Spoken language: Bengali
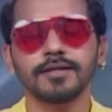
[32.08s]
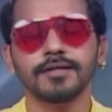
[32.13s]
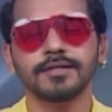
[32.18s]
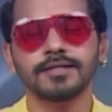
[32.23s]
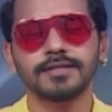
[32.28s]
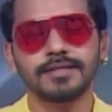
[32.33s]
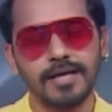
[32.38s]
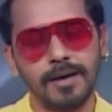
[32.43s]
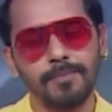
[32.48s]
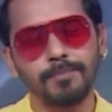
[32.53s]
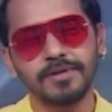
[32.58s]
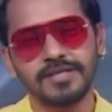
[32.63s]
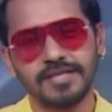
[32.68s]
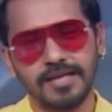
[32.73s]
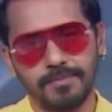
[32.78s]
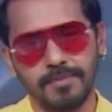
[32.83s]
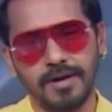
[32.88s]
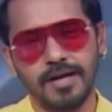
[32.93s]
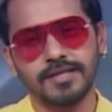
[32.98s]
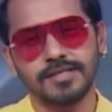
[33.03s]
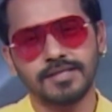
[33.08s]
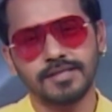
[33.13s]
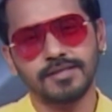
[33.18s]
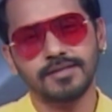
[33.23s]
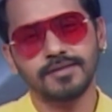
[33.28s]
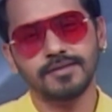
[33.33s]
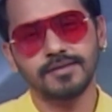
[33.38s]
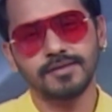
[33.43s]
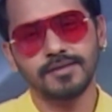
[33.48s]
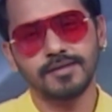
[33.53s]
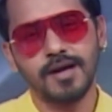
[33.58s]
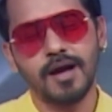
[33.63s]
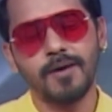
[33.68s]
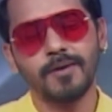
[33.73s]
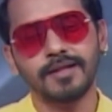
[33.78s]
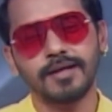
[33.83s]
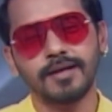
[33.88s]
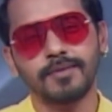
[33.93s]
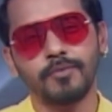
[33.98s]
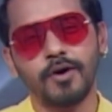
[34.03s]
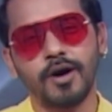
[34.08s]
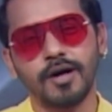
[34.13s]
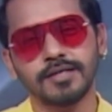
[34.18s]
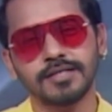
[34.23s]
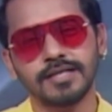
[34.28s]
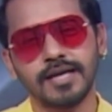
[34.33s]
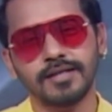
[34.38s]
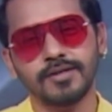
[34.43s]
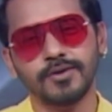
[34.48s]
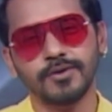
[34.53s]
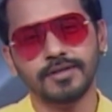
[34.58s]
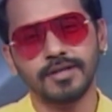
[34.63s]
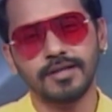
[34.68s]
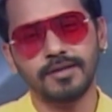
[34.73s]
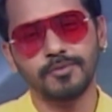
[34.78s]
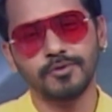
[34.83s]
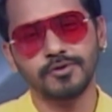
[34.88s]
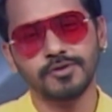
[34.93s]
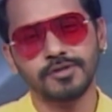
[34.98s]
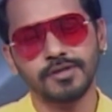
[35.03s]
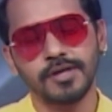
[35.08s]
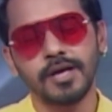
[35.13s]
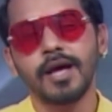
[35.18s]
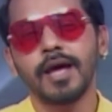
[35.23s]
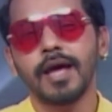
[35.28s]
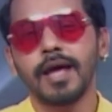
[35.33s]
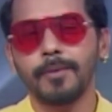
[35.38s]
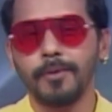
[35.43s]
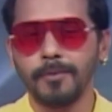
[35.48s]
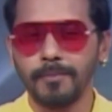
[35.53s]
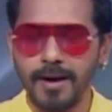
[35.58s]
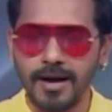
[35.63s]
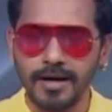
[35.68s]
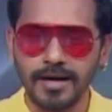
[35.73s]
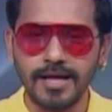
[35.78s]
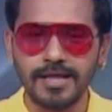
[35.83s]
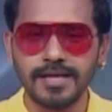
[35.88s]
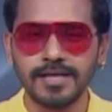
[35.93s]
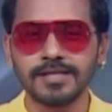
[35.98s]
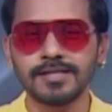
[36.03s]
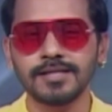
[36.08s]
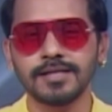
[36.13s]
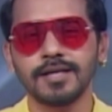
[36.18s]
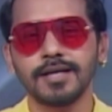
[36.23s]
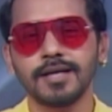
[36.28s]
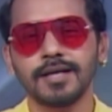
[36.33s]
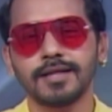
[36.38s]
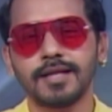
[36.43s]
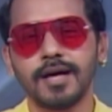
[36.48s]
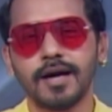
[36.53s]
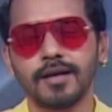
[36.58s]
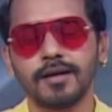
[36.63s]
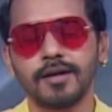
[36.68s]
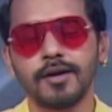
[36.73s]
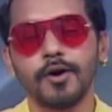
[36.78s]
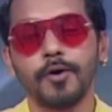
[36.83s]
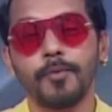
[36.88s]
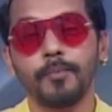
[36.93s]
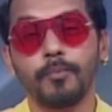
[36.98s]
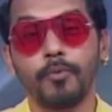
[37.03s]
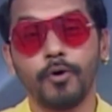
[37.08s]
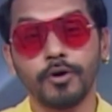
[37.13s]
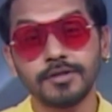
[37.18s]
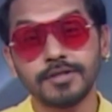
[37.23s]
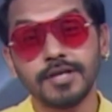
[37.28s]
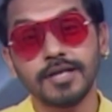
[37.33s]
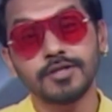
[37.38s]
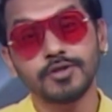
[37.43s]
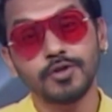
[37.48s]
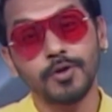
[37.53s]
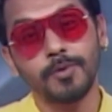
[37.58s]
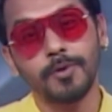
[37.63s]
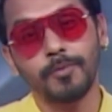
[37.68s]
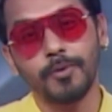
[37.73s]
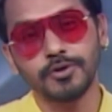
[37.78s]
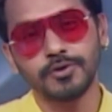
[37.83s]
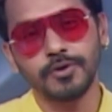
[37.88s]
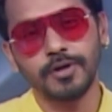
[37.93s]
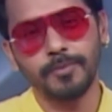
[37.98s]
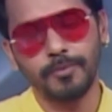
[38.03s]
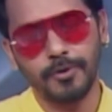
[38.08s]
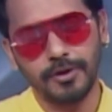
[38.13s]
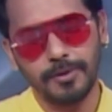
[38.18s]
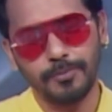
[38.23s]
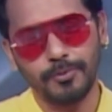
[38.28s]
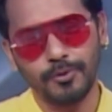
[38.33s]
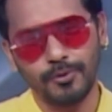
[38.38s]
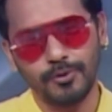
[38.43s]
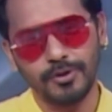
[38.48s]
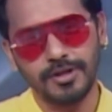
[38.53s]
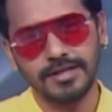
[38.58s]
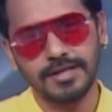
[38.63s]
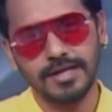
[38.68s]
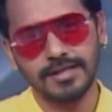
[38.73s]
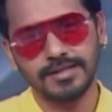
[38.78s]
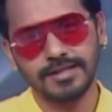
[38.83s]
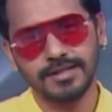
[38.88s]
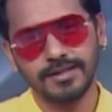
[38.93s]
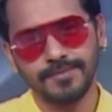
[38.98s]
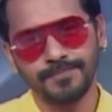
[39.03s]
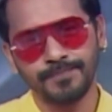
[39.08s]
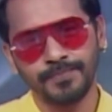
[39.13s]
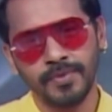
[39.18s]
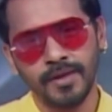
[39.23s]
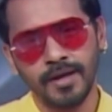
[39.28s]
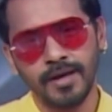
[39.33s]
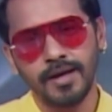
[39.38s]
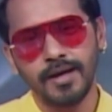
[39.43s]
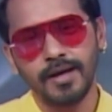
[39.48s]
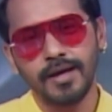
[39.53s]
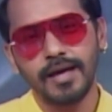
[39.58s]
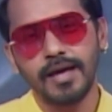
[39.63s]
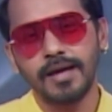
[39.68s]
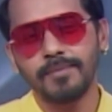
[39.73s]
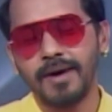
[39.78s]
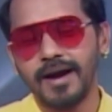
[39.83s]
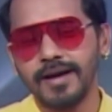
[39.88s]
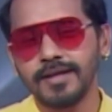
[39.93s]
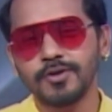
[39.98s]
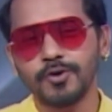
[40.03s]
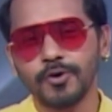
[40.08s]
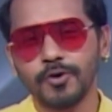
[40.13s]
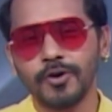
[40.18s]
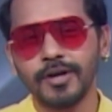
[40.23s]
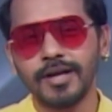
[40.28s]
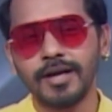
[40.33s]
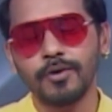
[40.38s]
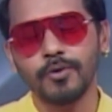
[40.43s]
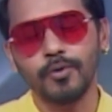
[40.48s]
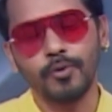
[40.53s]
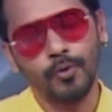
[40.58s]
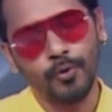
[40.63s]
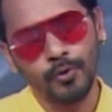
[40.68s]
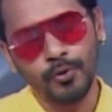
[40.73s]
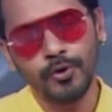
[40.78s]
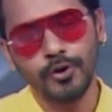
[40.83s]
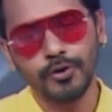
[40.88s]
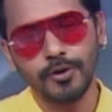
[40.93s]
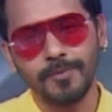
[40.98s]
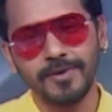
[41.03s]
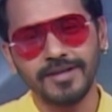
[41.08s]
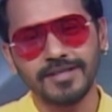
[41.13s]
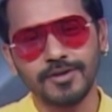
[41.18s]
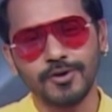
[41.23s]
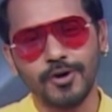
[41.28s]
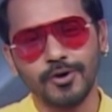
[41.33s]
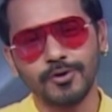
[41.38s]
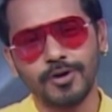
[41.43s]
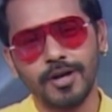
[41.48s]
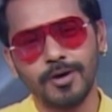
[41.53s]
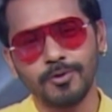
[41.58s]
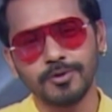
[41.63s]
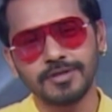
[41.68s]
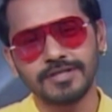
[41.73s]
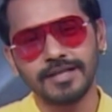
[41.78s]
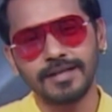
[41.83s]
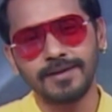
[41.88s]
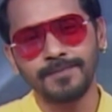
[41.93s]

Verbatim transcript: ছাব্বিশে মার্চ আমাদের মহান স্বাধীনতা দিবস এবং বাংলাদেশ তার পঞ্চাশতম বছরে পদার্পণ করতে যাচ্ছে এই মাহেন্দ্রক্ষণে অন্যতম একটি ঘটনা হচ্ছে